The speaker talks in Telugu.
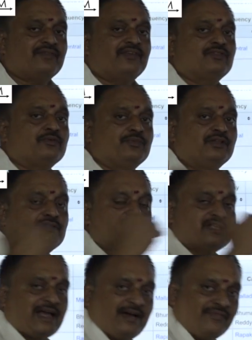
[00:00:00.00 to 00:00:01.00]
నలభై తొమ్మిది
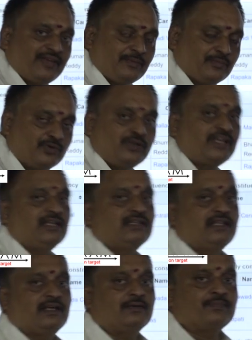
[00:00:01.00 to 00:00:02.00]
నుంచి యాభై మూడుకి వెళ్తే